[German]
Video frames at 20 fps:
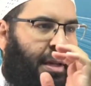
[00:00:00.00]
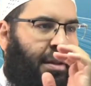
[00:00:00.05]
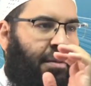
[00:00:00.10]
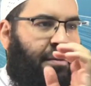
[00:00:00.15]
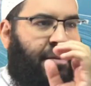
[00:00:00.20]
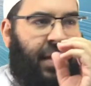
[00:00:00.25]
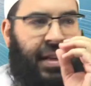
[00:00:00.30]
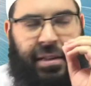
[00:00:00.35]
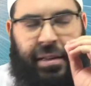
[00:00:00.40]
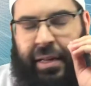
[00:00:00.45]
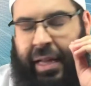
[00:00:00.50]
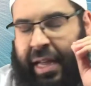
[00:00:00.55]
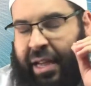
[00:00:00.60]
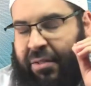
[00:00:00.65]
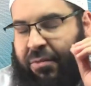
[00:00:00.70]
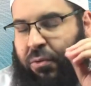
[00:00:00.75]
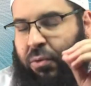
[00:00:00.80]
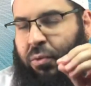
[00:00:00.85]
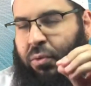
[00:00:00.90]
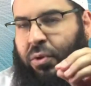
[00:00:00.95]
Wenn
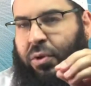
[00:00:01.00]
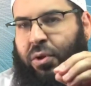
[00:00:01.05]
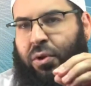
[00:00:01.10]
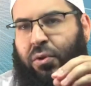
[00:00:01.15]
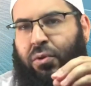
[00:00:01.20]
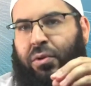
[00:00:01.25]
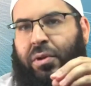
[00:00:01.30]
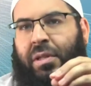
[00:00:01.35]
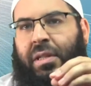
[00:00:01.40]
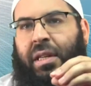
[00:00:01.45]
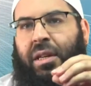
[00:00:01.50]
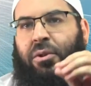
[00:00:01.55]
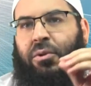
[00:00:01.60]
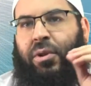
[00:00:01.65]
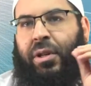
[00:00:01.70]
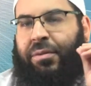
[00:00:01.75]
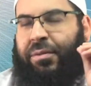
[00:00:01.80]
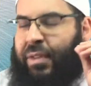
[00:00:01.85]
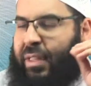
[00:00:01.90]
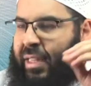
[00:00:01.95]

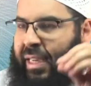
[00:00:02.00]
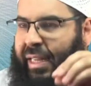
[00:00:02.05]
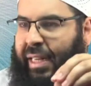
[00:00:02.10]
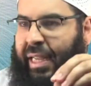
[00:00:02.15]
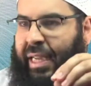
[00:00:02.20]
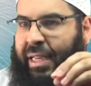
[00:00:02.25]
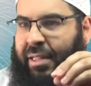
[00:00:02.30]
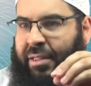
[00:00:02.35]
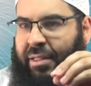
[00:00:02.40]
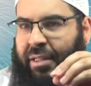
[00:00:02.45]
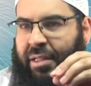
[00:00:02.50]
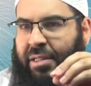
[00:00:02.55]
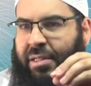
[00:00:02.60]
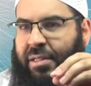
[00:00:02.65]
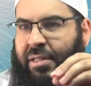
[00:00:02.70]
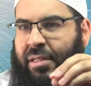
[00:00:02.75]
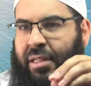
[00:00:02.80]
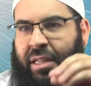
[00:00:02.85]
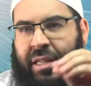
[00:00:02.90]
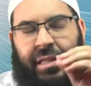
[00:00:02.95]
Evolutionstheorie widerlegt
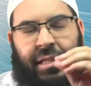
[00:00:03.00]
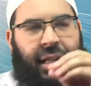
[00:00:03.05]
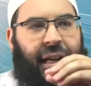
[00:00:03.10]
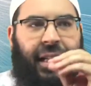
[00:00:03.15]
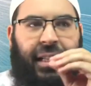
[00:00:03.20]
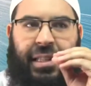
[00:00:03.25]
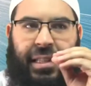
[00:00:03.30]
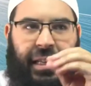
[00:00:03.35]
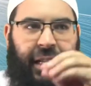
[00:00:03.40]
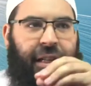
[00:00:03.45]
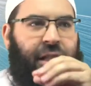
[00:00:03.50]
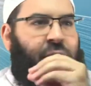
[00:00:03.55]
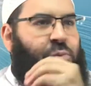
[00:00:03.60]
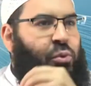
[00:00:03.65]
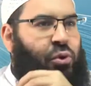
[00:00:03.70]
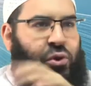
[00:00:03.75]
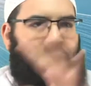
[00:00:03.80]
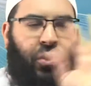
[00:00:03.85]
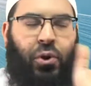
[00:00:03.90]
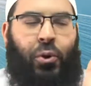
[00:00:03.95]
ist, ist
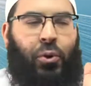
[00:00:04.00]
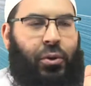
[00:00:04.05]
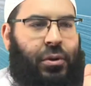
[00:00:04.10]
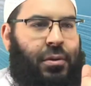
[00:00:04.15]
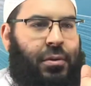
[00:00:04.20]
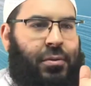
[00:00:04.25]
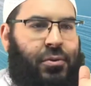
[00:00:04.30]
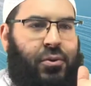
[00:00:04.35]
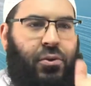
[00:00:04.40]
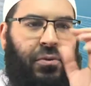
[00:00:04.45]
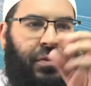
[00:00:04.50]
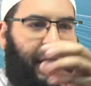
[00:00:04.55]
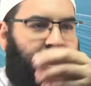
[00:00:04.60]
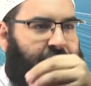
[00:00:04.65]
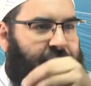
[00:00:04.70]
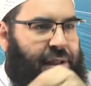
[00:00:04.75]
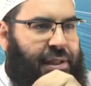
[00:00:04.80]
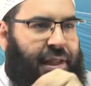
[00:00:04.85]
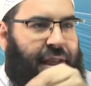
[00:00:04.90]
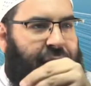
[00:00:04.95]
Atheismus tot. So wie
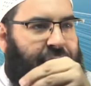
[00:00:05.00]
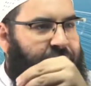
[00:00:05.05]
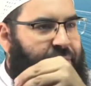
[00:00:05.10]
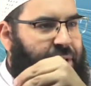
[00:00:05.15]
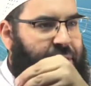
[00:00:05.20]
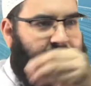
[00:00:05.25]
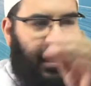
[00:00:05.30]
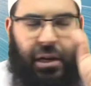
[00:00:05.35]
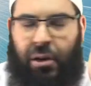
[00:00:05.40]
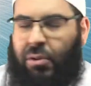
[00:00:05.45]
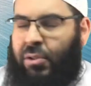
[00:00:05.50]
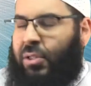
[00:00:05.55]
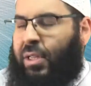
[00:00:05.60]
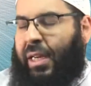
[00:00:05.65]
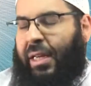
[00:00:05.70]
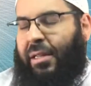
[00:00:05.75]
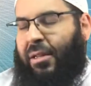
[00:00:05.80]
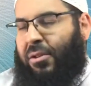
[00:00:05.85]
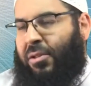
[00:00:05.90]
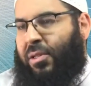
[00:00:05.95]
die Seele, wenn sie
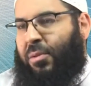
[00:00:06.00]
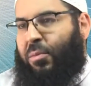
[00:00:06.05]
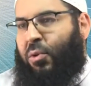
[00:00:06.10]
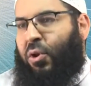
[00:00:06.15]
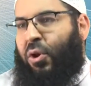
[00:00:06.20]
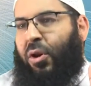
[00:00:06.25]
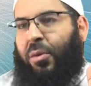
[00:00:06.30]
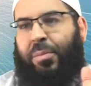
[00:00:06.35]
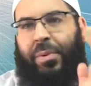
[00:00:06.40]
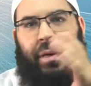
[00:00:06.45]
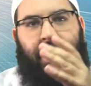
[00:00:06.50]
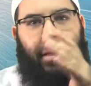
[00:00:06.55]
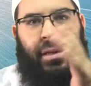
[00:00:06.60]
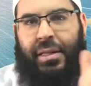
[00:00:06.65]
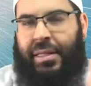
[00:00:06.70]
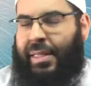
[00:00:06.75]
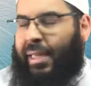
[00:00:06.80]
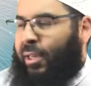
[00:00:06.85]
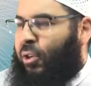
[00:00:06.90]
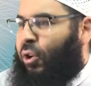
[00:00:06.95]
rausgeht aus dem Körper,
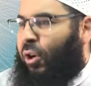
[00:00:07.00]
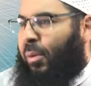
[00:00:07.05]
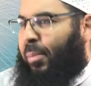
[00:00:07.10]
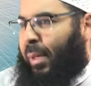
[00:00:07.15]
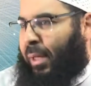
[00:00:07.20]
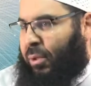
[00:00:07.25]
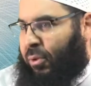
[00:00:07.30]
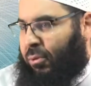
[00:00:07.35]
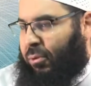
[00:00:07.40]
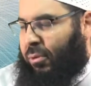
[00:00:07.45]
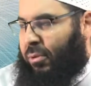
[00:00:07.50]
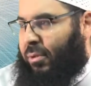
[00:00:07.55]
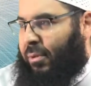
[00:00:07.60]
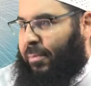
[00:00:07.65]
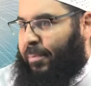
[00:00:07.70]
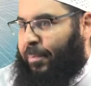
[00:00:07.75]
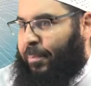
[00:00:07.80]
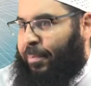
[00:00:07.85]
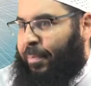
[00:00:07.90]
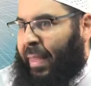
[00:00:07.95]
ist der Körper tot.
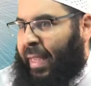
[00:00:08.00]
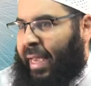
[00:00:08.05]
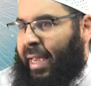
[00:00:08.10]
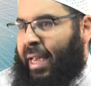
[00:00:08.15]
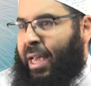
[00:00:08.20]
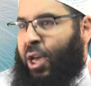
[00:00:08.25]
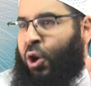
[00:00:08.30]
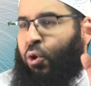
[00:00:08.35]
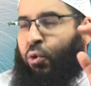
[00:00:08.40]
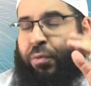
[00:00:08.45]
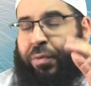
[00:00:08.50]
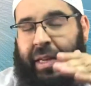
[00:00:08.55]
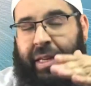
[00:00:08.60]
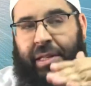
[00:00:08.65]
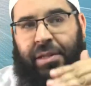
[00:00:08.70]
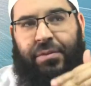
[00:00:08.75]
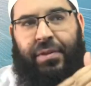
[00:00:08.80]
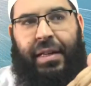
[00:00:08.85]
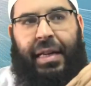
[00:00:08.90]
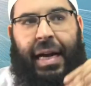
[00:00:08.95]
Und
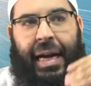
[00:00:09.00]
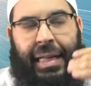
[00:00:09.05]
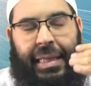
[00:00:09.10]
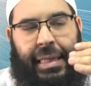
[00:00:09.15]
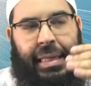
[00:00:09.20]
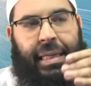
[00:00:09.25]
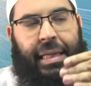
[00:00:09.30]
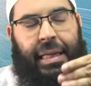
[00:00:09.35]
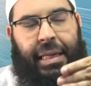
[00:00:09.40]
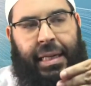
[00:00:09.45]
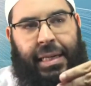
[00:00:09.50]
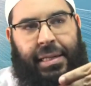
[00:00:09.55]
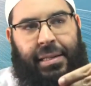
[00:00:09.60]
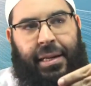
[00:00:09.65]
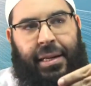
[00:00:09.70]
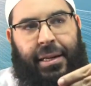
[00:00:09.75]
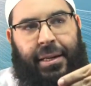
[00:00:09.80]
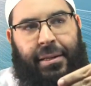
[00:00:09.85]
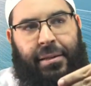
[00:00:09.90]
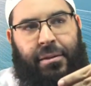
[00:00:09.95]
deswegen hatte ich ja
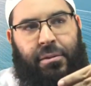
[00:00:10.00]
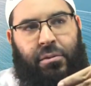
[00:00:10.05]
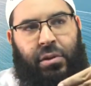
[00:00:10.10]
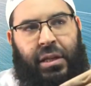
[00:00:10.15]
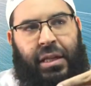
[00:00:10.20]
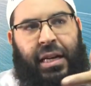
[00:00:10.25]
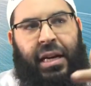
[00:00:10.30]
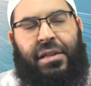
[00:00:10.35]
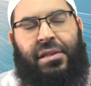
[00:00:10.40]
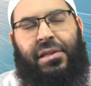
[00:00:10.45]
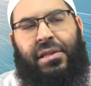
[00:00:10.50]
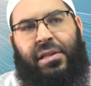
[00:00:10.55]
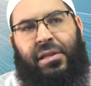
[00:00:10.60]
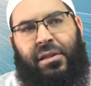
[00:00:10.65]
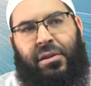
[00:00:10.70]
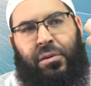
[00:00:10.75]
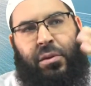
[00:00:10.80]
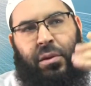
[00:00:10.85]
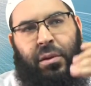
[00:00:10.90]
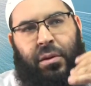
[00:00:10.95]
gesagt, die
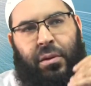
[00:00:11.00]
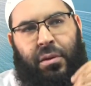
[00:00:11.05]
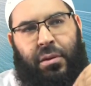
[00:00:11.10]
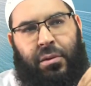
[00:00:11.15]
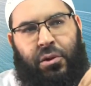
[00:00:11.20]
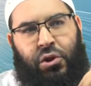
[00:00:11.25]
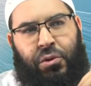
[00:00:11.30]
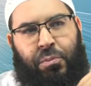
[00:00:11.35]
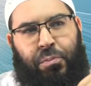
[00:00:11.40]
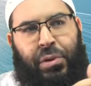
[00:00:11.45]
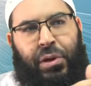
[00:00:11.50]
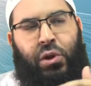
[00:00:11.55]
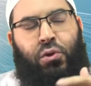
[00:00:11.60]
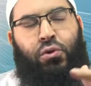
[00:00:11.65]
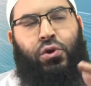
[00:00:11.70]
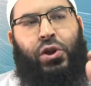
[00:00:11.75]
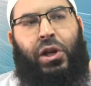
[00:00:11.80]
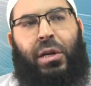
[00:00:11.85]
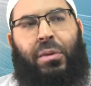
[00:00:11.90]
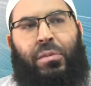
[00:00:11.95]
ganzen äh,
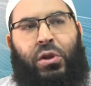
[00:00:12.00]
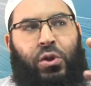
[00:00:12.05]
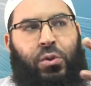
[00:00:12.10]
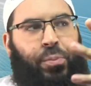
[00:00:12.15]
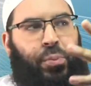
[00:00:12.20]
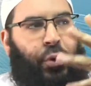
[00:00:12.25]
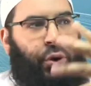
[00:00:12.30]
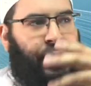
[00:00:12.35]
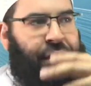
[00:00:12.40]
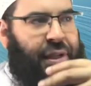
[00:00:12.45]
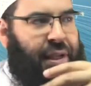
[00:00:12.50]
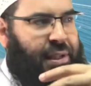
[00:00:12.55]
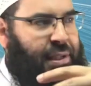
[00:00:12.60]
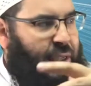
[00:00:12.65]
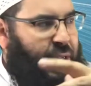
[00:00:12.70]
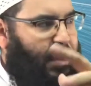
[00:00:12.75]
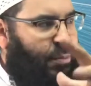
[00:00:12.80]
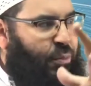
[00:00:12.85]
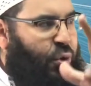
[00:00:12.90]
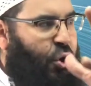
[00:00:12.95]
biochemischen
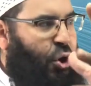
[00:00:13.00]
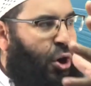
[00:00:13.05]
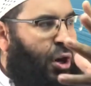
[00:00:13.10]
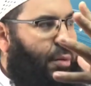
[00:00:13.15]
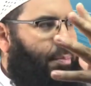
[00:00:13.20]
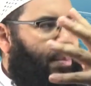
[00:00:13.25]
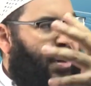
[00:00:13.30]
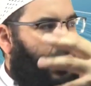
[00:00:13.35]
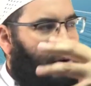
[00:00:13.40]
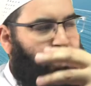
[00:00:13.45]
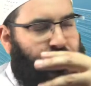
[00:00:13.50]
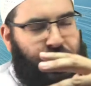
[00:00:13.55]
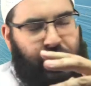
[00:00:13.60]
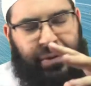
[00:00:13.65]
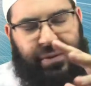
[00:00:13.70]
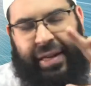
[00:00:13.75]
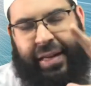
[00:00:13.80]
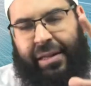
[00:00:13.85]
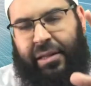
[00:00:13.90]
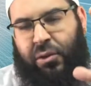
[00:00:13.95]
Prozesse im Körper und
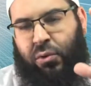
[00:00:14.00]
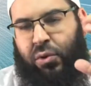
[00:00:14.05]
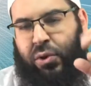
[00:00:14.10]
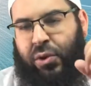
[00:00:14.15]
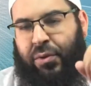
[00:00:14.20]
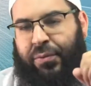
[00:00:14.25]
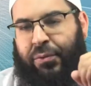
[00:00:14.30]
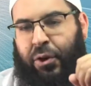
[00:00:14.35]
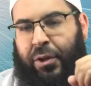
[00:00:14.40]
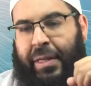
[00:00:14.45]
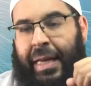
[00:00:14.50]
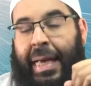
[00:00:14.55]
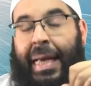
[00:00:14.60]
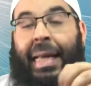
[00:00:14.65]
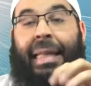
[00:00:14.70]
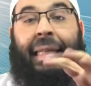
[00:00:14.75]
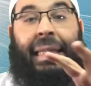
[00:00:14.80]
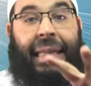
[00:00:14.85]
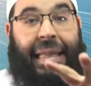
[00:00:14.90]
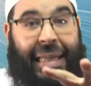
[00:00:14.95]
so weiter und so fort,
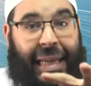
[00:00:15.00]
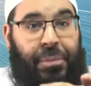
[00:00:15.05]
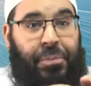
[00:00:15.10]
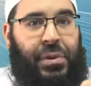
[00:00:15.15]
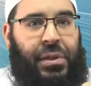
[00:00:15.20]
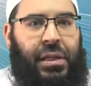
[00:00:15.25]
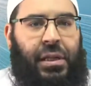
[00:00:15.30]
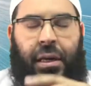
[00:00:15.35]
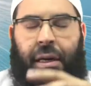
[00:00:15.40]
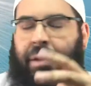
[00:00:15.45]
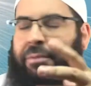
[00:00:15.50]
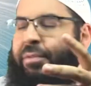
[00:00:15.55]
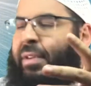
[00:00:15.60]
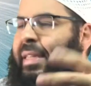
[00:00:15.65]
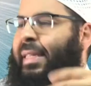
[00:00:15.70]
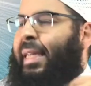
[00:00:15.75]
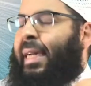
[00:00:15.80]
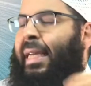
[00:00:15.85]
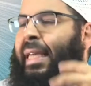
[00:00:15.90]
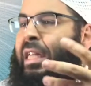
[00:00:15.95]
die gibt es ja.
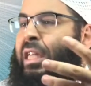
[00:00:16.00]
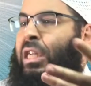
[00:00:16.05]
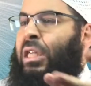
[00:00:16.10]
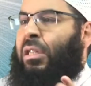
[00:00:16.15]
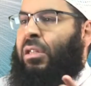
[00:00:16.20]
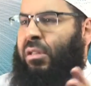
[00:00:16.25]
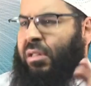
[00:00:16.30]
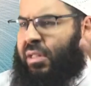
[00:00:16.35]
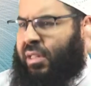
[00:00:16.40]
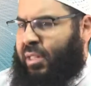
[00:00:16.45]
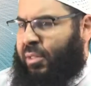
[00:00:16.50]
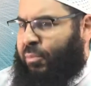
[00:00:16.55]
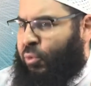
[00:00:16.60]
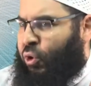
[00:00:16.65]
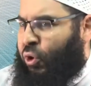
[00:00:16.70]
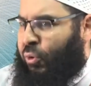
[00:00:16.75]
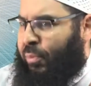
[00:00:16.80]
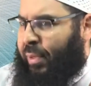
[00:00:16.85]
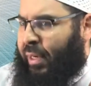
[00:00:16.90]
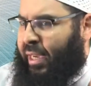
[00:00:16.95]
Wir sagen ja nicht, dass es im
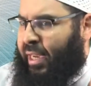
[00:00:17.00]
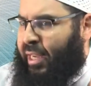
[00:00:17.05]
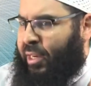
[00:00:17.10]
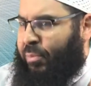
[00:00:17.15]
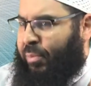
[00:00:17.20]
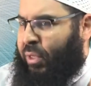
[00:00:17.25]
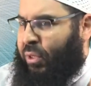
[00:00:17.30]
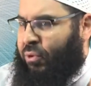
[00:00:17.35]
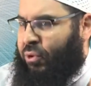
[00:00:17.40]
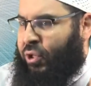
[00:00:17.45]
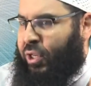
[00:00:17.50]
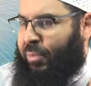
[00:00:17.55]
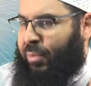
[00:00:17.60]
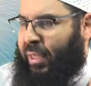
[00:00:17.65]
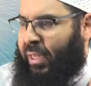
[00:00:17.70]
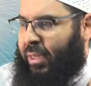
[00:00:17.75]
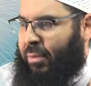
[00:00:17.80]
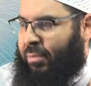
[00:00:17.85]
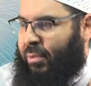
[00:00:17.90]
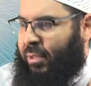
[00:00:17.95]
Körper keine
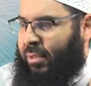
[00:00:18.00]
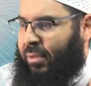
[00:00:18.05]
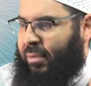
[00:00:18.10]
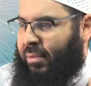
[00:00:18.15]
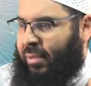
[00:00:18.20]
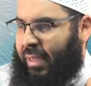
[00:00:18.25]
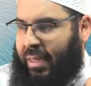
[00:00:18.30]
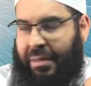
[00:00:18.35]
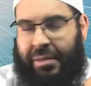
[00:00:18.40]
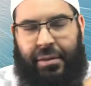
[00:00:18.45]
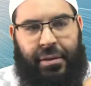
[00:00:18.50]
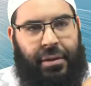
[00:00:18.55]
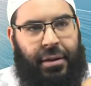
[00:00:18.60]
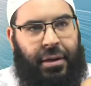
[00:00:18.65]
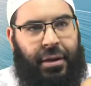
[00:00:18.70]
Biochemie gibt. Ja?